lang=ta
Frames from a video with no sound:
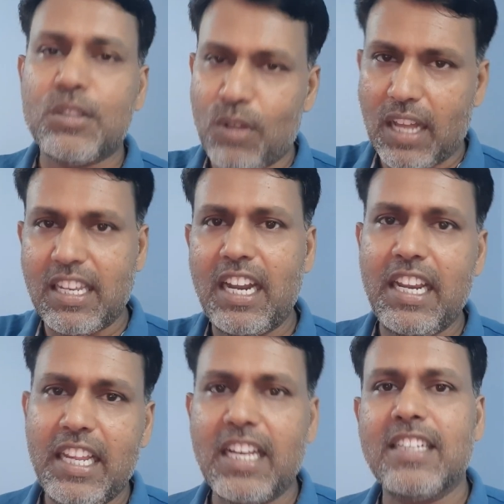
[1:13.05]
ஸோ அதில்
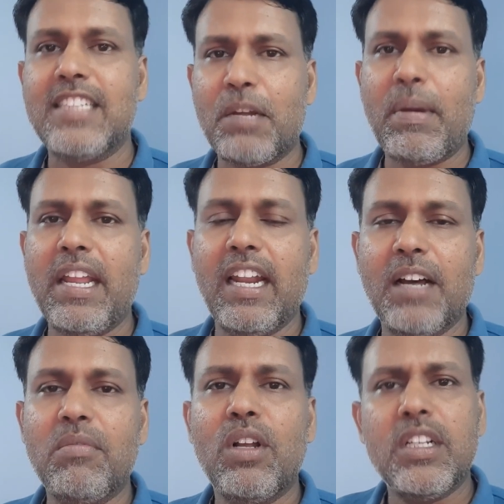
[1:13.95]
நீங்கள் செக்
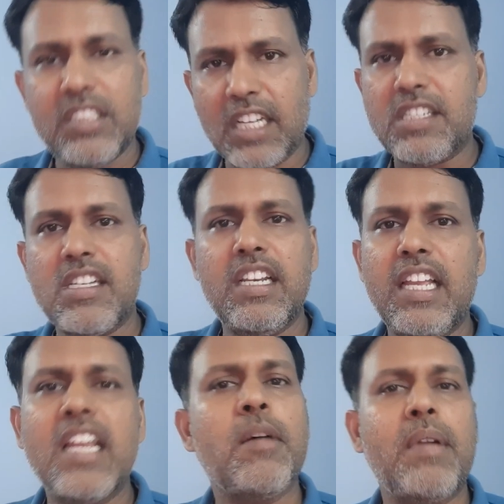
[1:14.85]
பண்ணிக்கலாம் ஜஸ்ட்டு
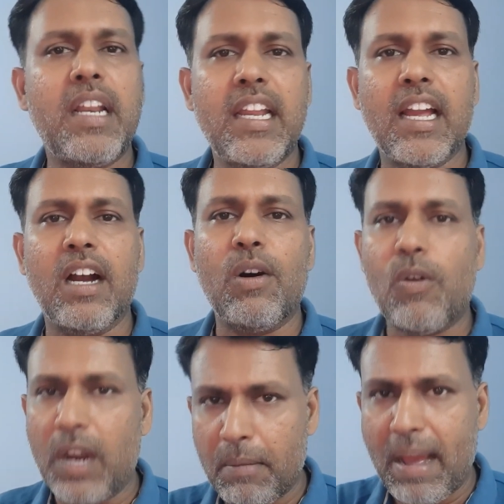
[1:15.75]
நீங்கள் என்ன பண்ணுறீங்க
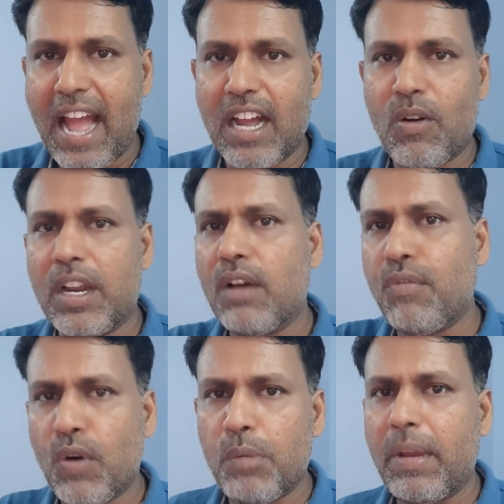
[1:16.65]
உங்களுடைய பேங்க் அக்கௌண்ட்டாக
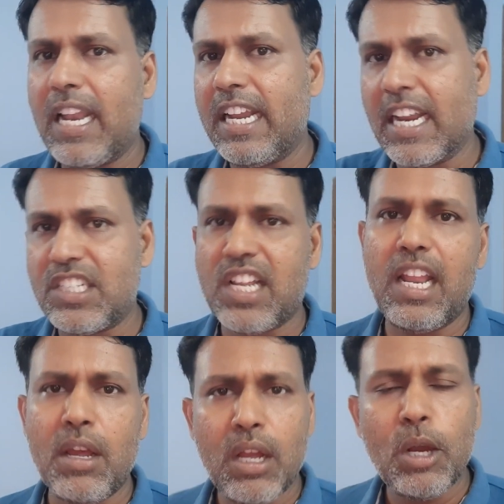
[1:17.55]
ஃபோன்பேயில் இணைச்சிட்டாலே